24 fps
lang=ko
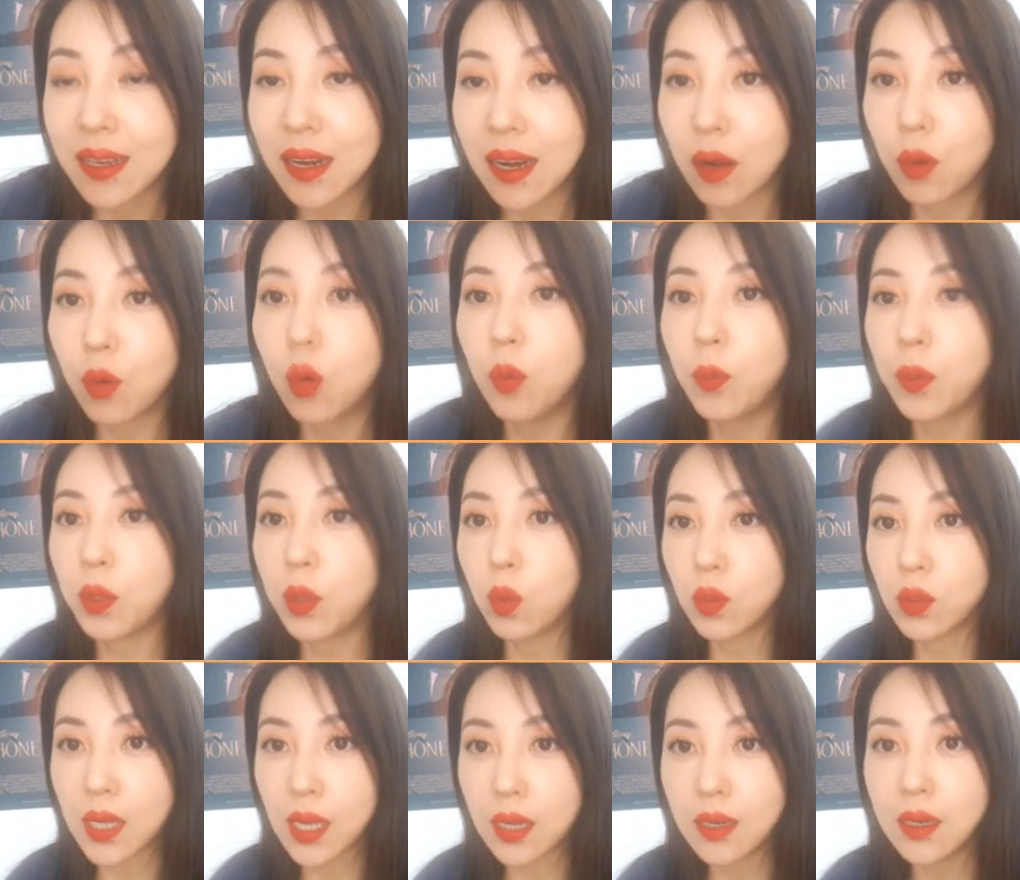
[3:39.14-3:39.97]
라고
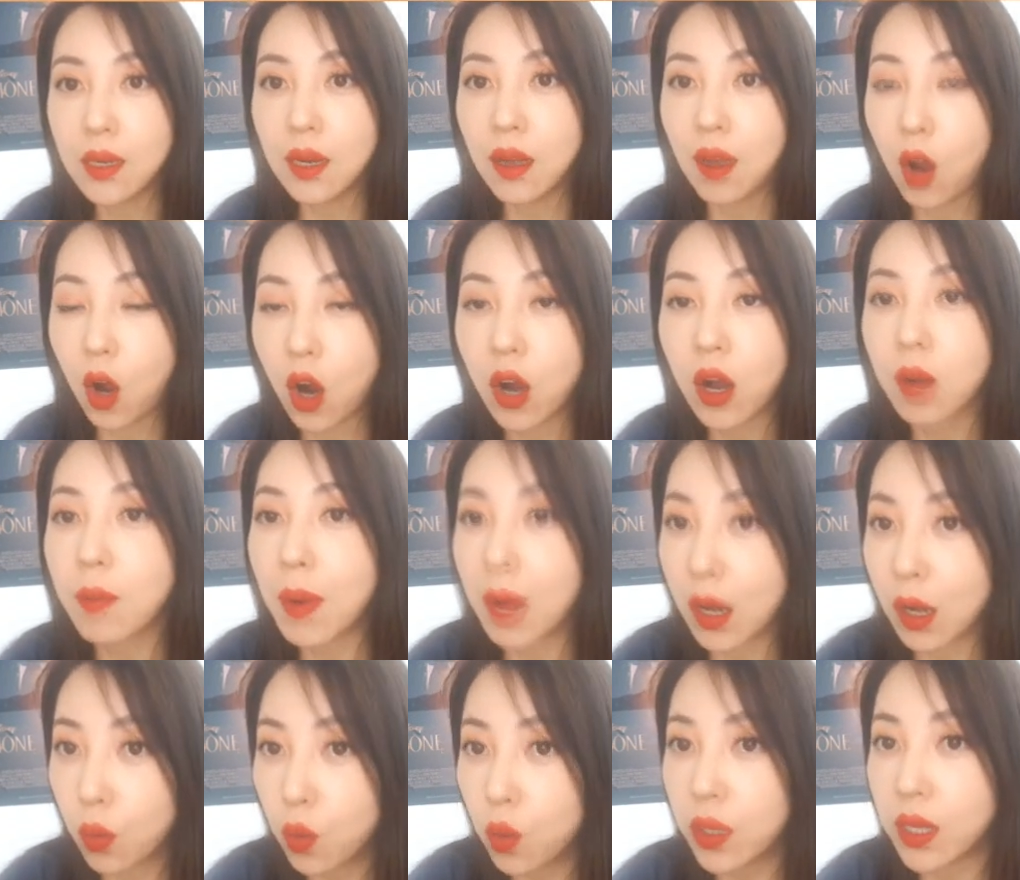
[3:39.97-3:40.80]
비동사를 are
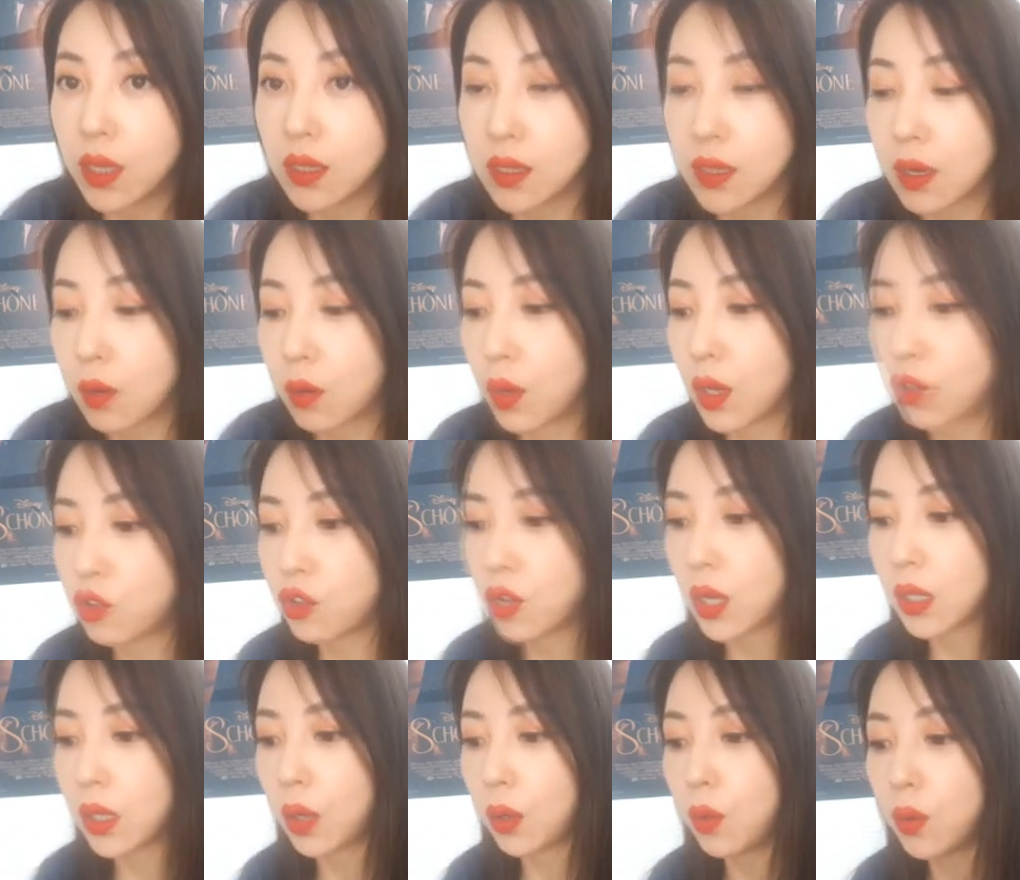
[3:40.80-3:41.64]
말고 is라고
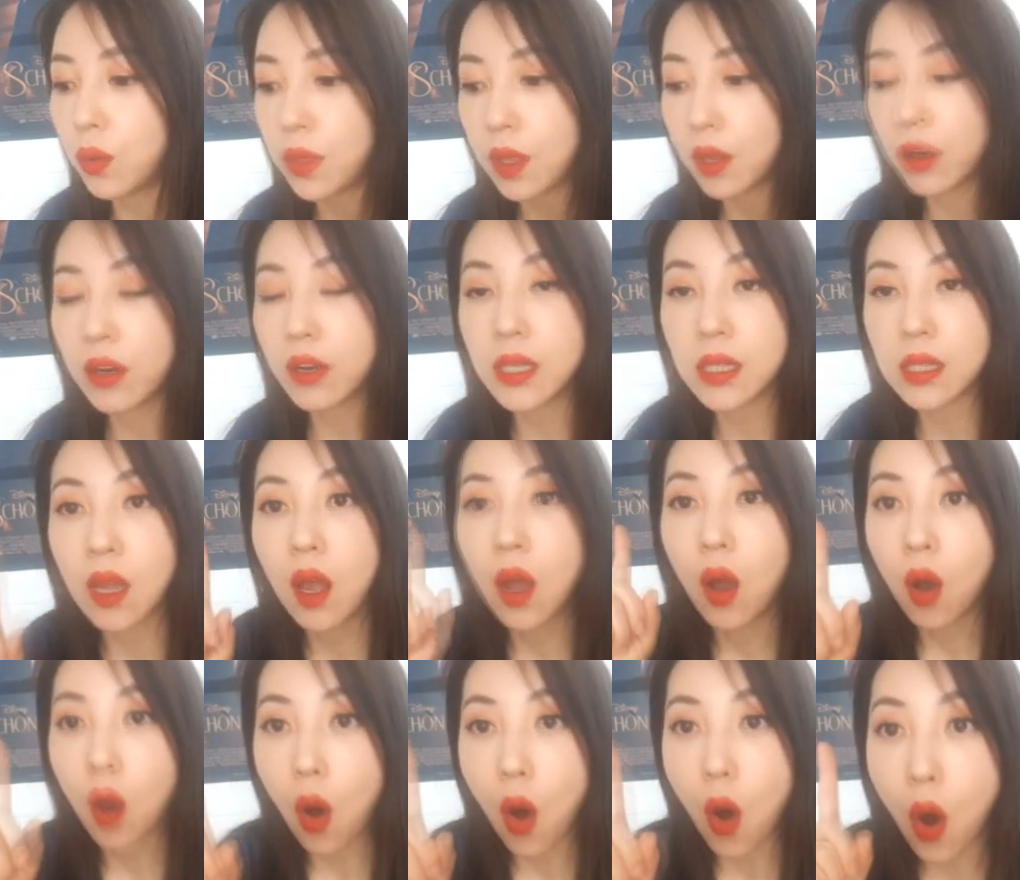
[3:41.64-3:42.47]
해주셔야 되고 there is
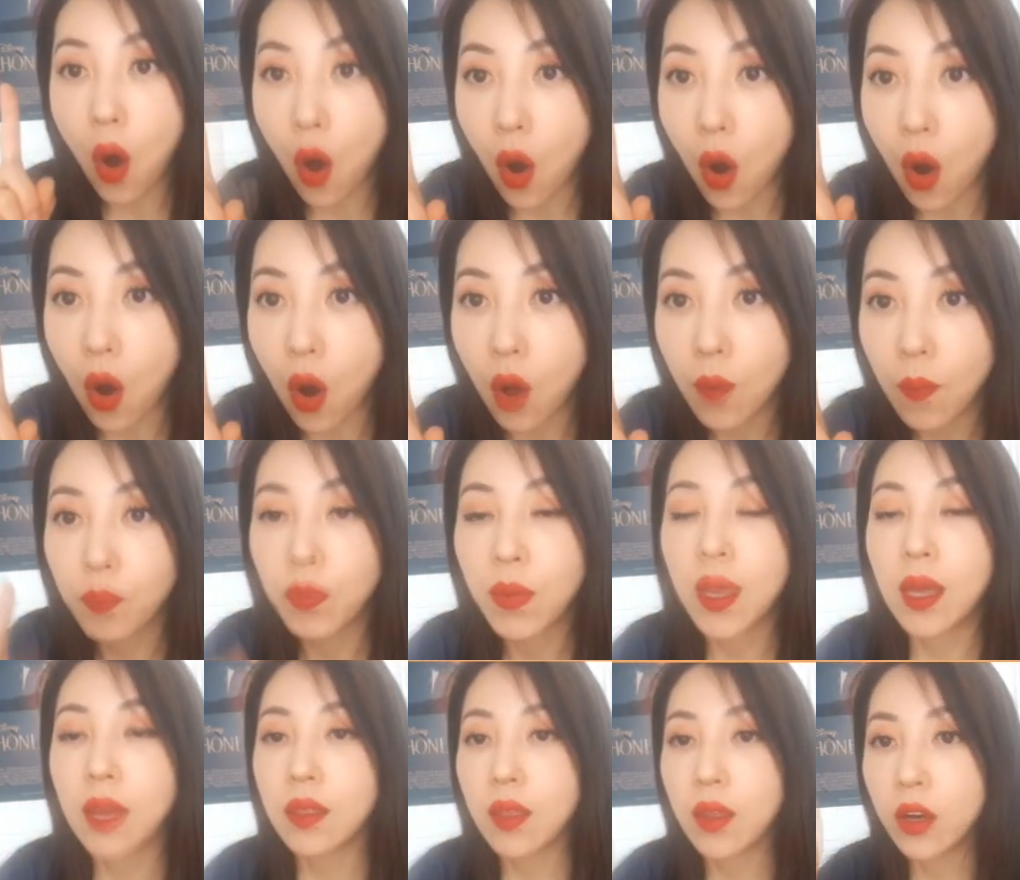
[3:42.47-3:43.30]

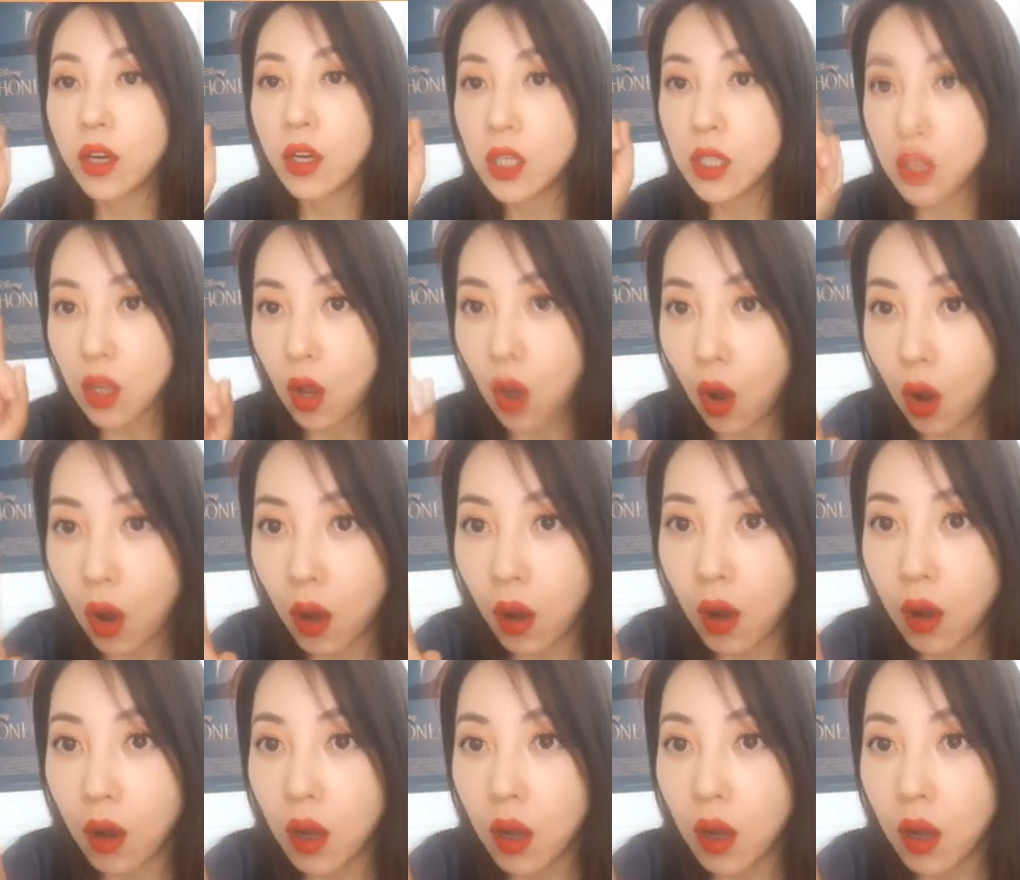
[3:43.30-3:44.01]
a there is a